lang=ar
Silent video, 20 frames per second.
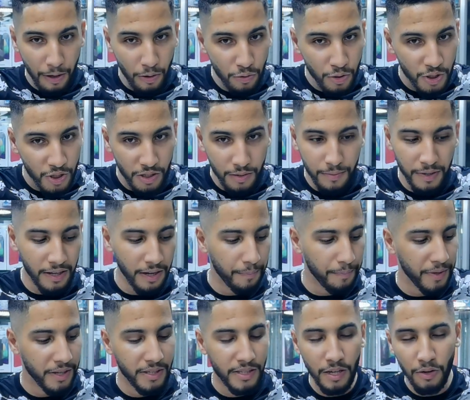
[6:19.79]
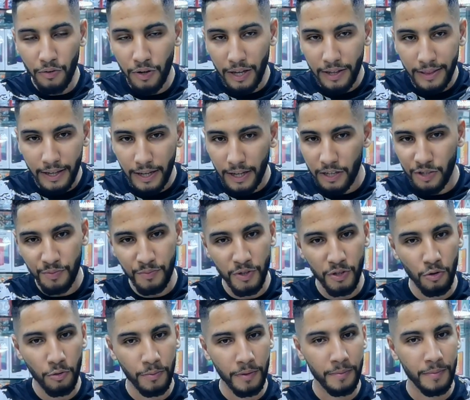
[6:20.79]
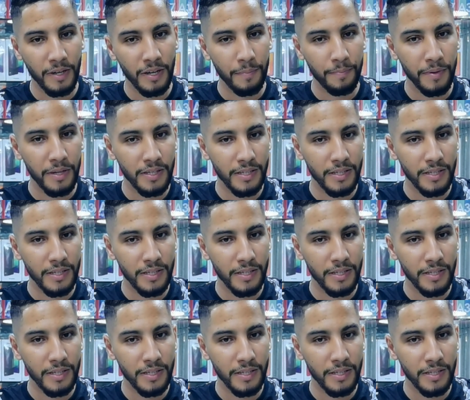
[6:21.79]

ميجا بيكسل هنا عندنا غير 48 ميجا بيكسل